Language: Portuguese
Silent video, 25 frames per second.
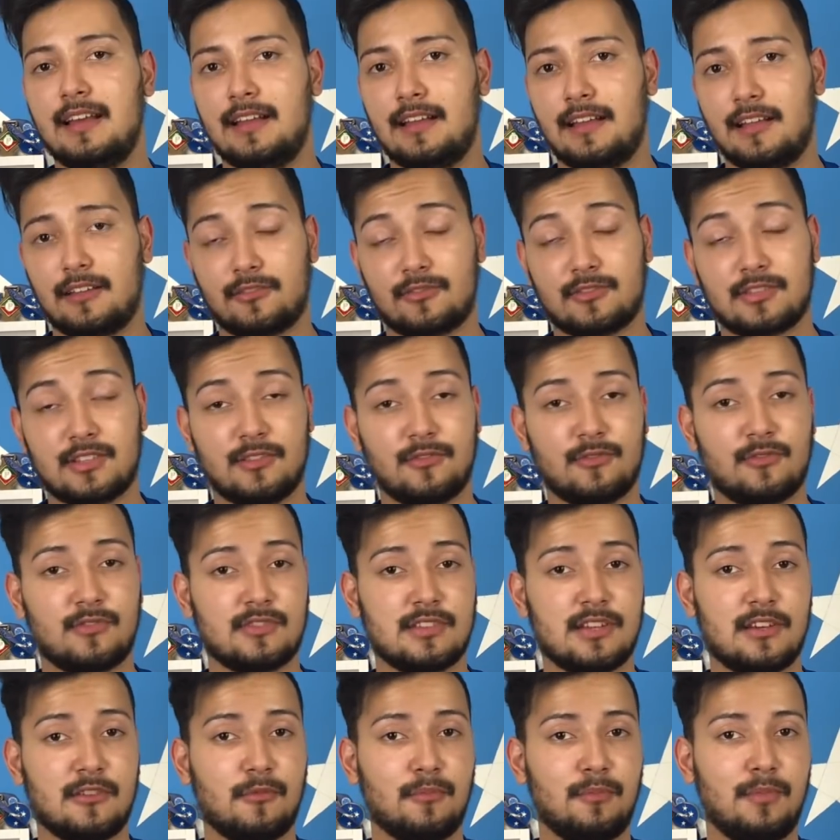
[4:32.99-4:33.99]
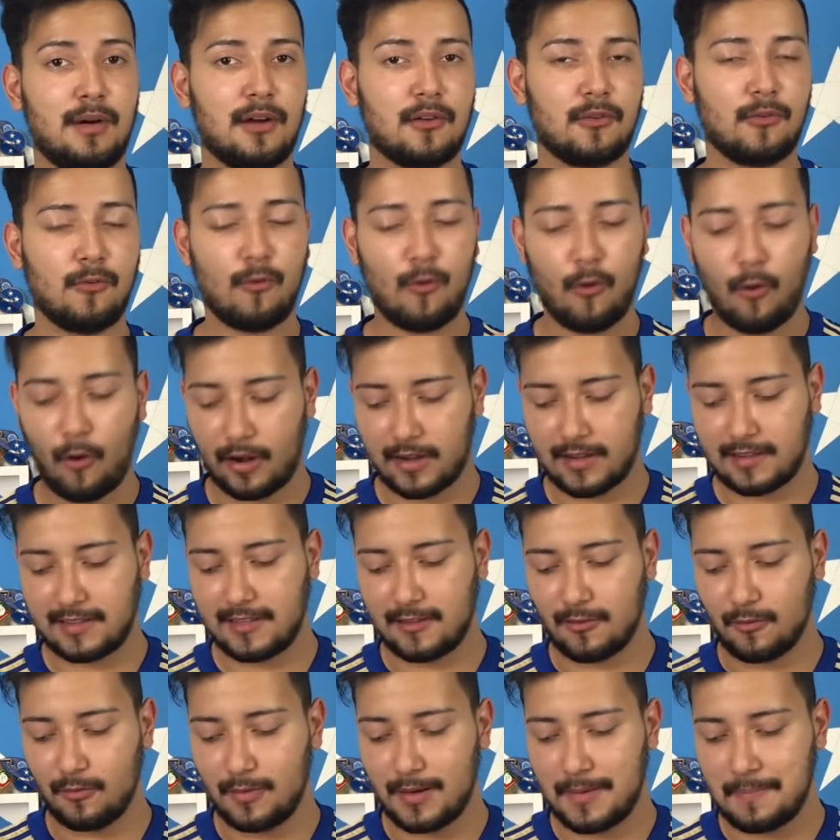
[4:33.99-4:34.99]
a torcida do Cruzeiro não parou hora
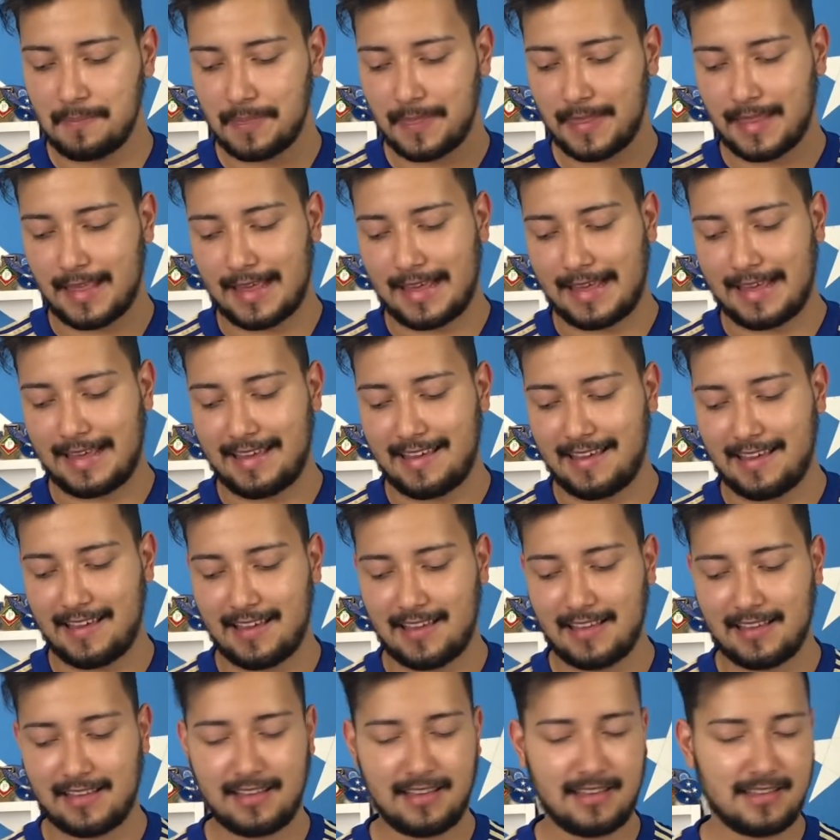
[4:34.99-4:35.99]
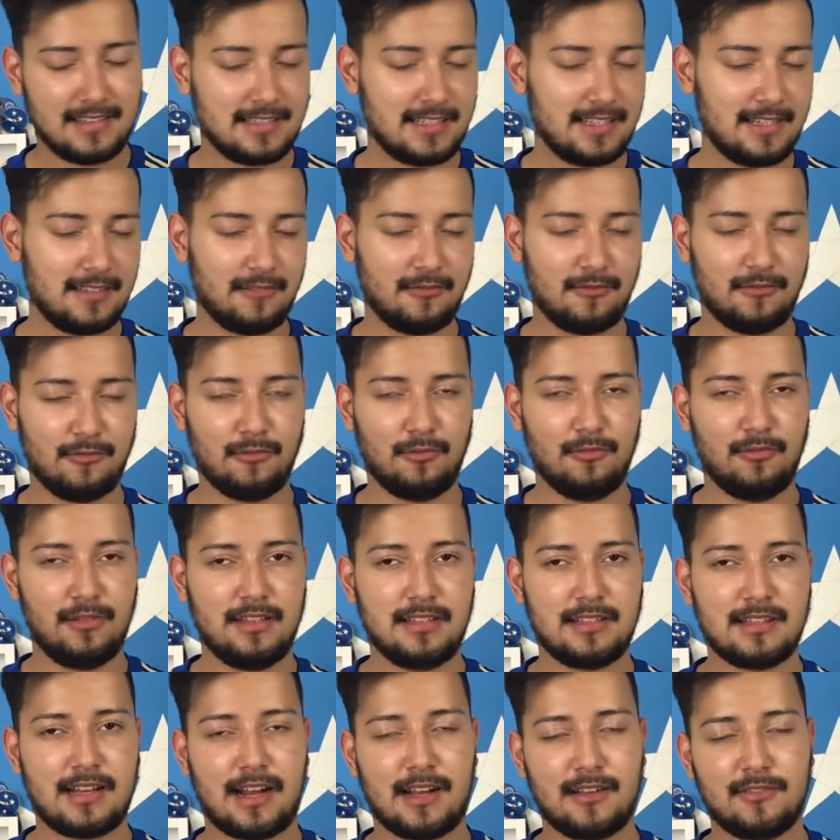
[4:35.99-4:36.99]
nenhuma é, e assim, o
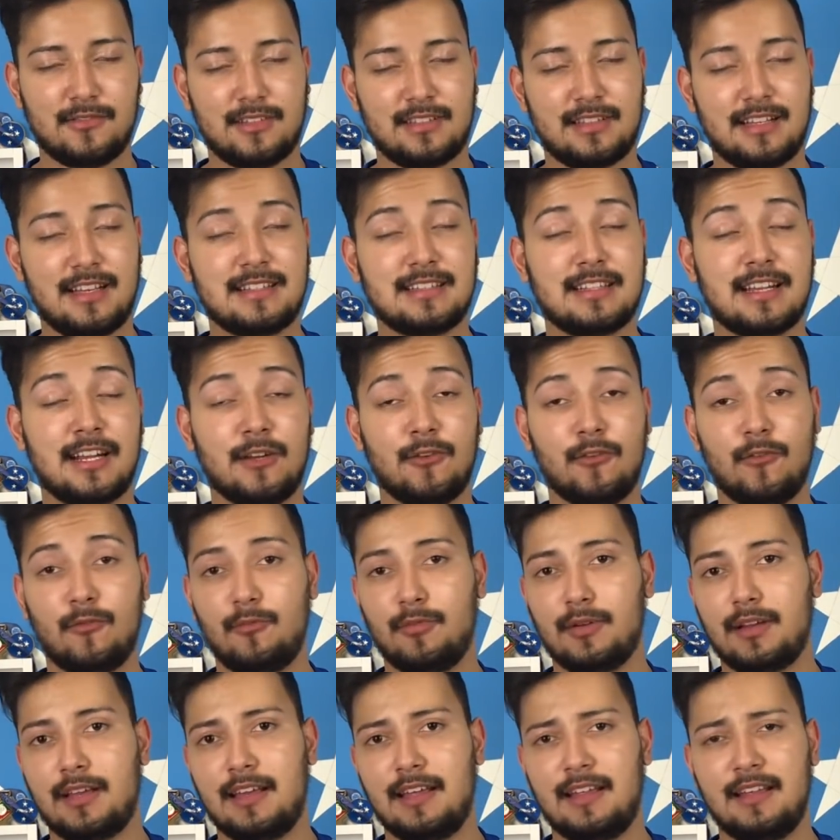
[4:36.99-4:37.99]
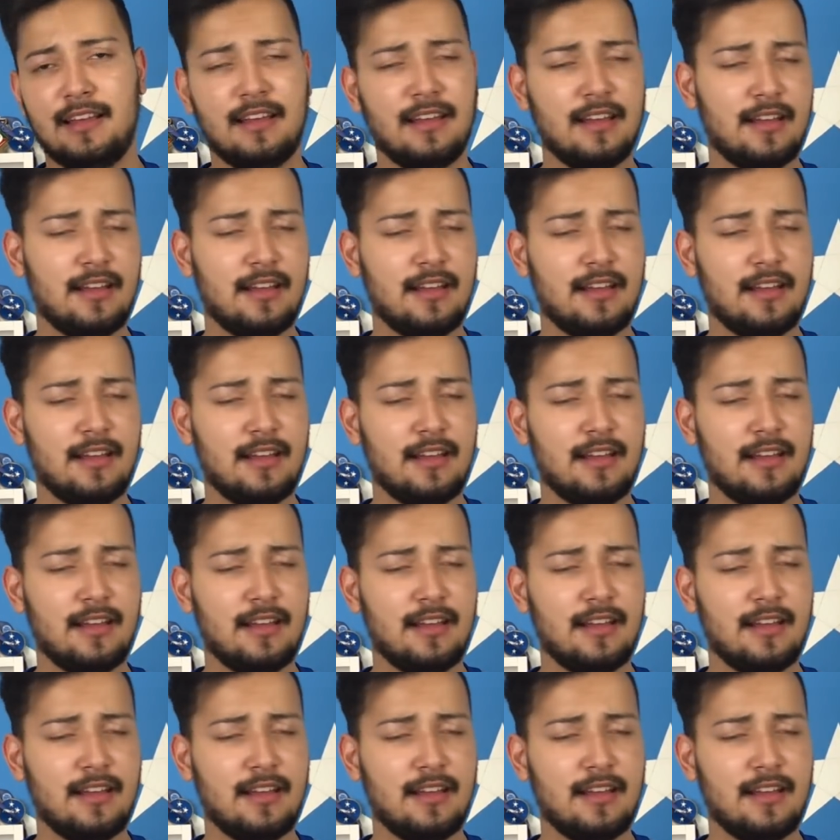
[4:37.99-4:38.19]
Luiz Carlos até estranhou porque